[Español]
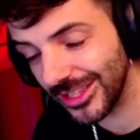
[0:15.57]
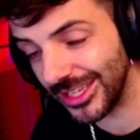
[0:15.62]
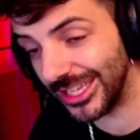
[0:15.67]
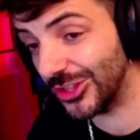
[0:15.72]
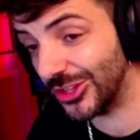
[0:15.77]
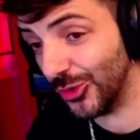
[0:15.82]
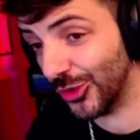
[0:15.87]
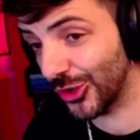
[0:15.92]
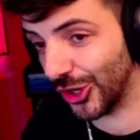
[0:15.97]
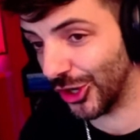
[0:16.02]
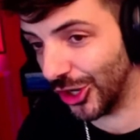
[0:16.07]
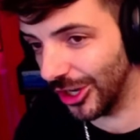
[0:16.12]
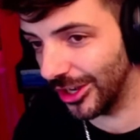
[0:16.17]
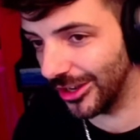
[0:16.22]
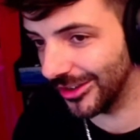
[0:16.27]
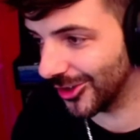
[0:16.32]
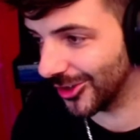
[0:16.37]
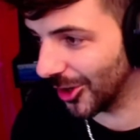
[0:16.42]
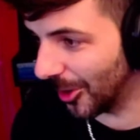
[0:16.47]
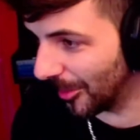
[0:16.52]
Es un
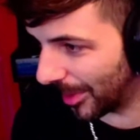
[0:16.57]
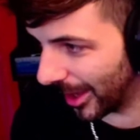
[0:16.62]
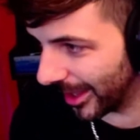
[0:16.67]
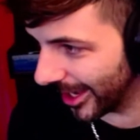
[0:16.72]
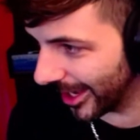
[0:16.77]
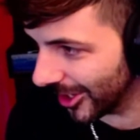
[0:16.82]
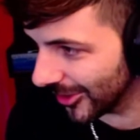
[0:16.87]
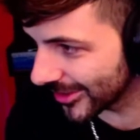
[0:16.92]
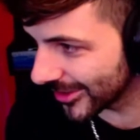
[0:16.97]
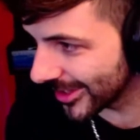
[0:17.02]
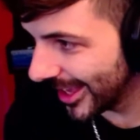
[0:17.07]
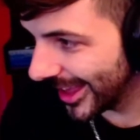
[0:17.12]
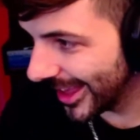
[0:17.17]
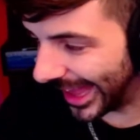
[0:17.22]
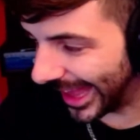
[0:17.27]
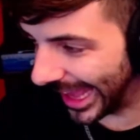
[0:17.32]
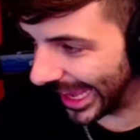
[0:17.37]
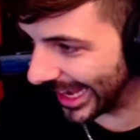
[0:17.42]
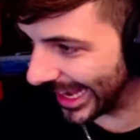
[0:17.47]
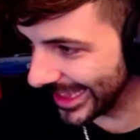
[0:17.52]
rol, compañeros.
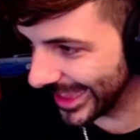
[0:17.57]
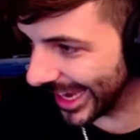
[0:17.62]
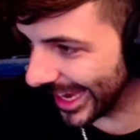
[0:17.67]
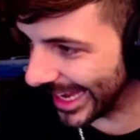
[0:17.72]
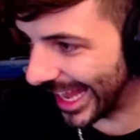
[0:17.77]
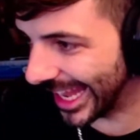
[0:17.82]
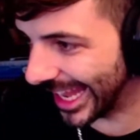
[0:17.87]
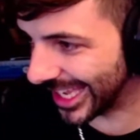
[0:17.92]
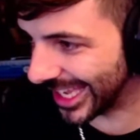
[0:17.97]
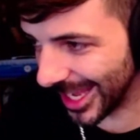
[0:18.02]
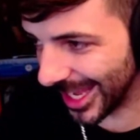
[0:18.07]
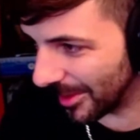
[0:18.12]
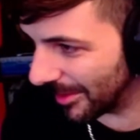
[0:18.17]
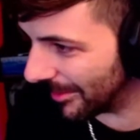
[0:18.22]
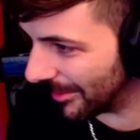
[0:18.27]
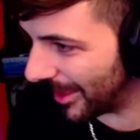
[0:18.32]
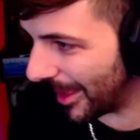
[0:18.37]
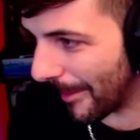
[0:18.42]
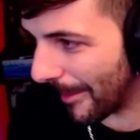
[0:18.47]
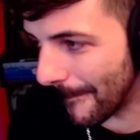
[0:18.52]
Mm. Hay gente que la
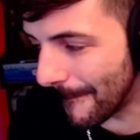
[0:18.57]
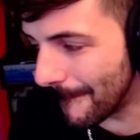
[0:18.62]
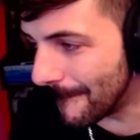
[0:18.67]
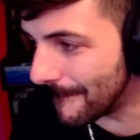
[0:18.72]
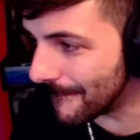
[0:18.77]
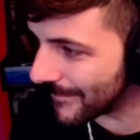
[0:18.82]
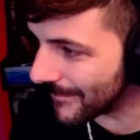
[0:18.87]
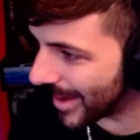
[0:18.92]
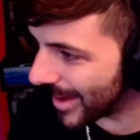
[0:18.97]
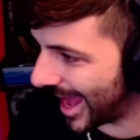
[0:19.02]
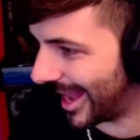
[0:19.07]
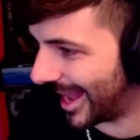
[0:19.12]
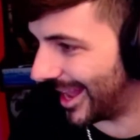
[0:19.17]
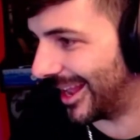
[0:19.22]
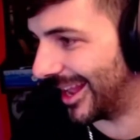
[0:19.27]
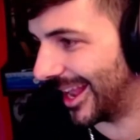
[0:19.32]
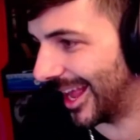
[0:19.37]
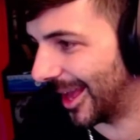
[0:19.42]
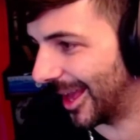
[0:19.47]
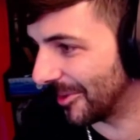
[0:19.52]
revive
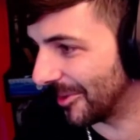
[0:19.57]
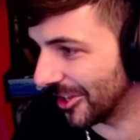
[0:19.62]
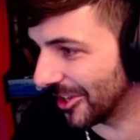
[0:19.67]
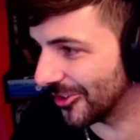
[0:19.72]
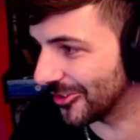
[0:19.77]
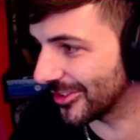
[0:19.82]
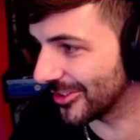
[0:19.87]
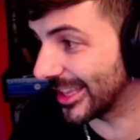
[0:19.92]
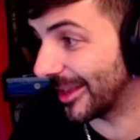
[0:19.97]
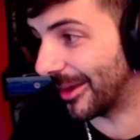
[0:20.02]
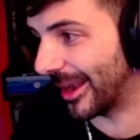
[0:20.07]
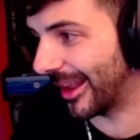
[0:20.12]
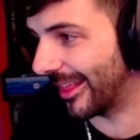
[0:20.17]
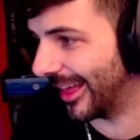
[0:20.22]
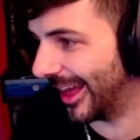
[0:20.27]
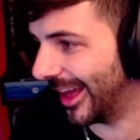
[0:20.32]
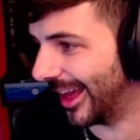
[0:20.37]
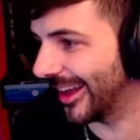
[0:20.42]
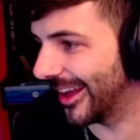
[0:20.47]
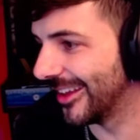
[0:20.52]
mal, amigos, de
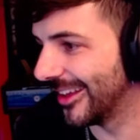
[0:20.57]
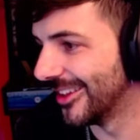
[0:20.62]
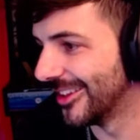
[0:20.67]
verdad.